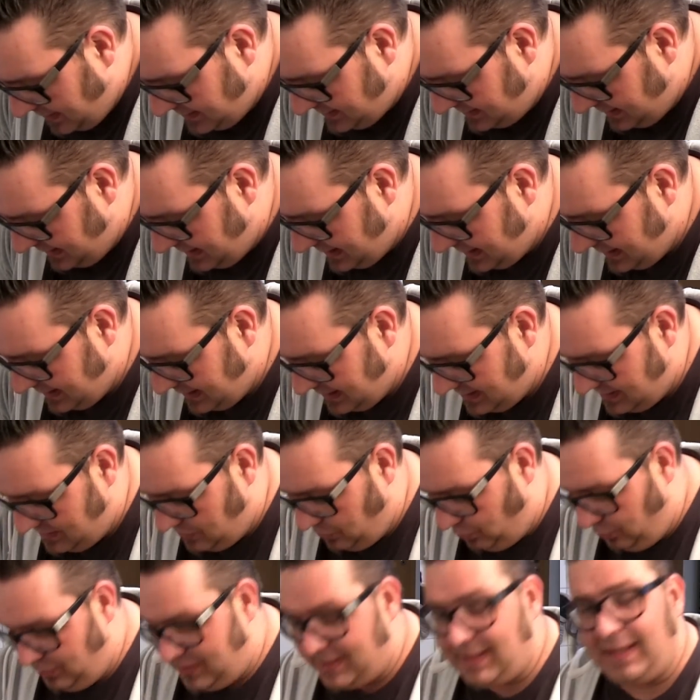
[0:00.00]
man sie
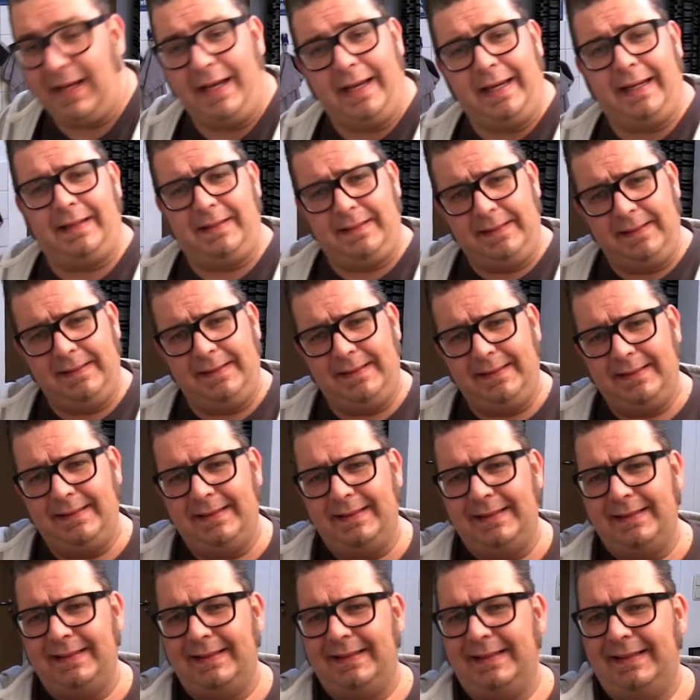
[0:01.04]
so zeigt.
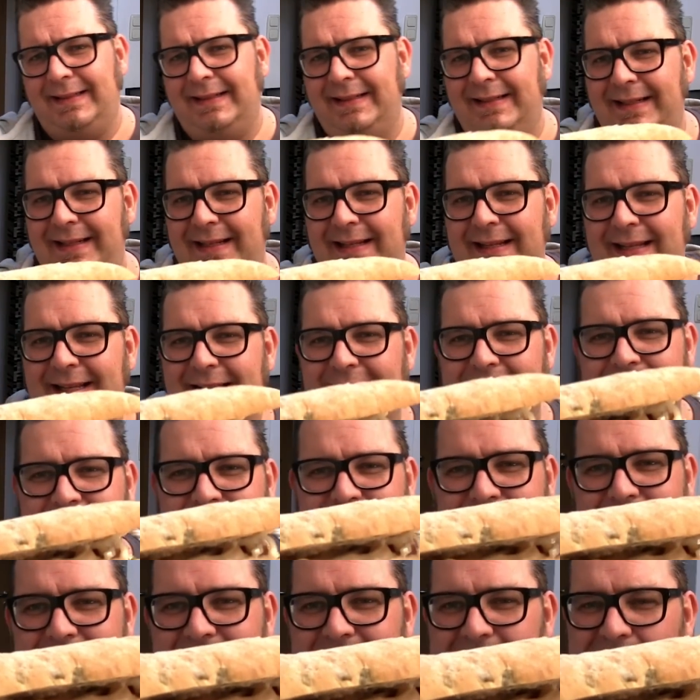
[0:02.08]

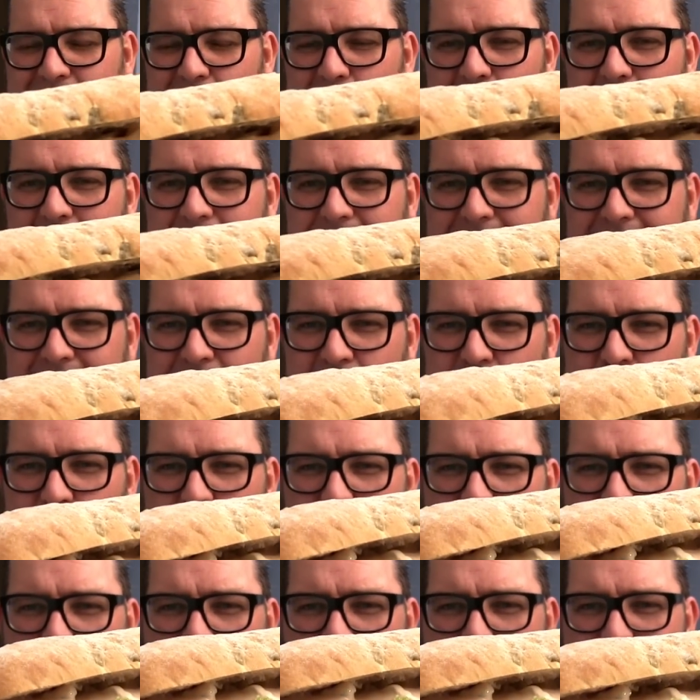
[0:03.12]
In so einem
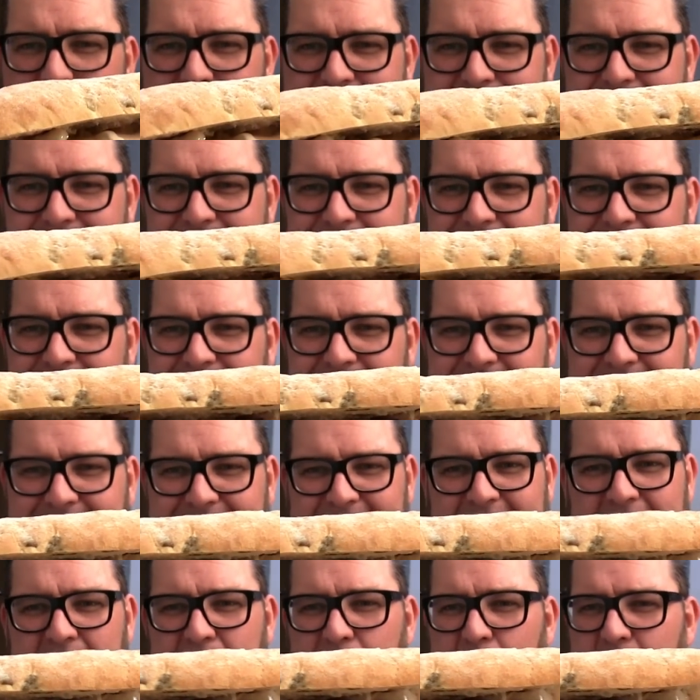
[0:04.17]
schönen
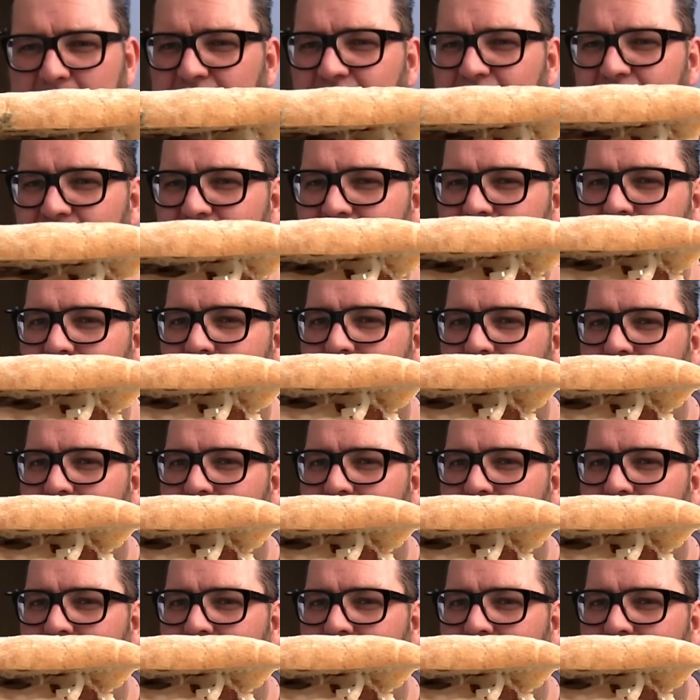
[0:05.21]
Sandwich.